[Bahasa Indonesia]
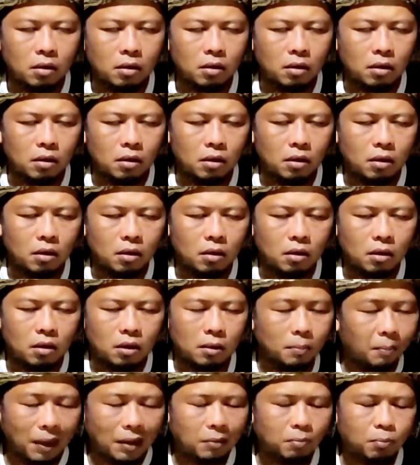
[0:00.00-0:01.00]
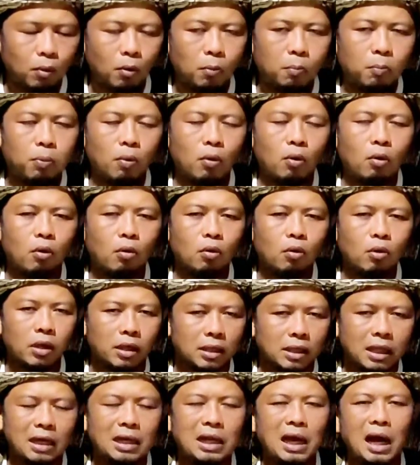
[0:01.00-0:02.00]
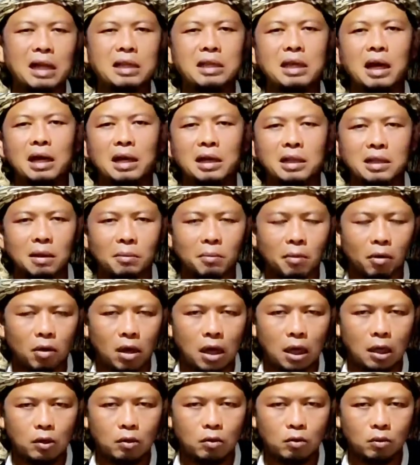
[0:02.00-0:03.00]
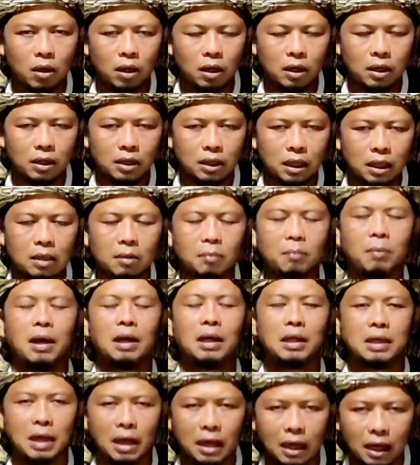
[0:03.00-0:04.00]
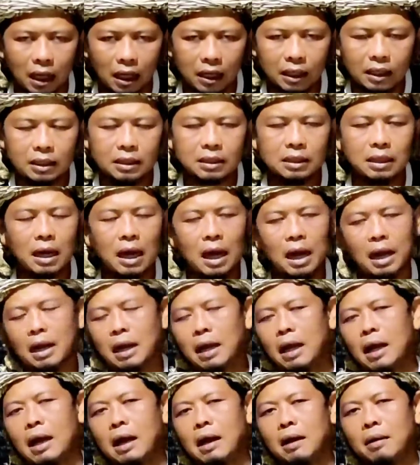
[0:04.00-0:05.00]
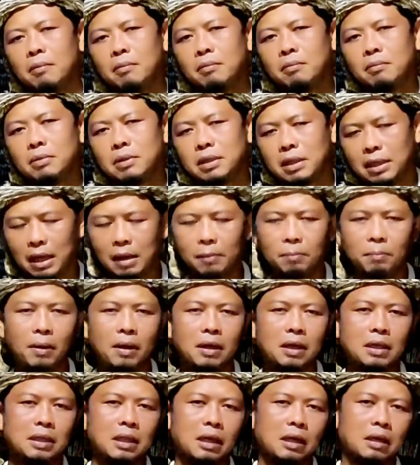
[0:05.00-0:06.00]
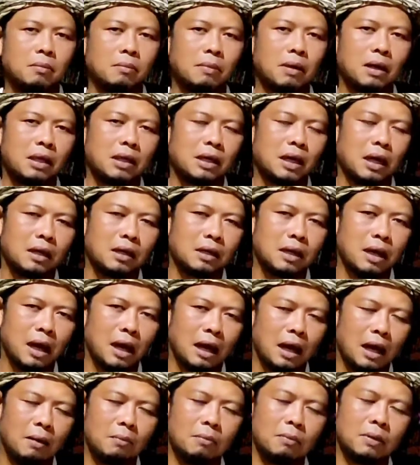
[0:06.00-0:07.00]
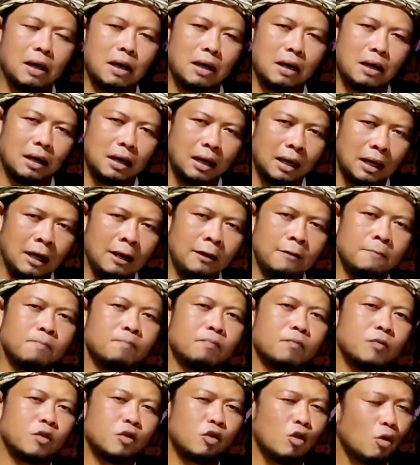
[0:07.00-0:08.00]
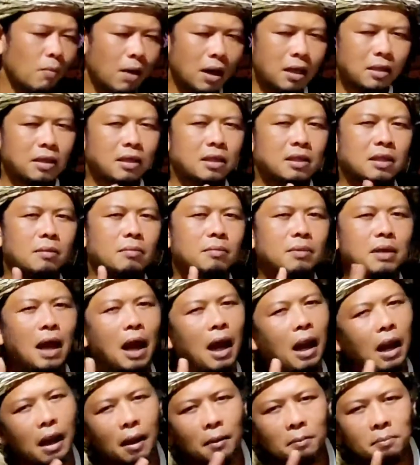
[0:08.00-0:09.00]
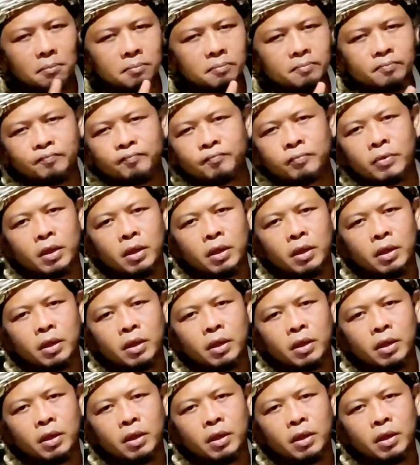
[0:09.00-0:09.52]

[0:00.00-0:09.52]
eh, tempat pupuk, kita diajarin sama orang tua kita kembalikan lagi ke alam. Kenapa kita kembalikan ke alam? Karena coba sistem di alam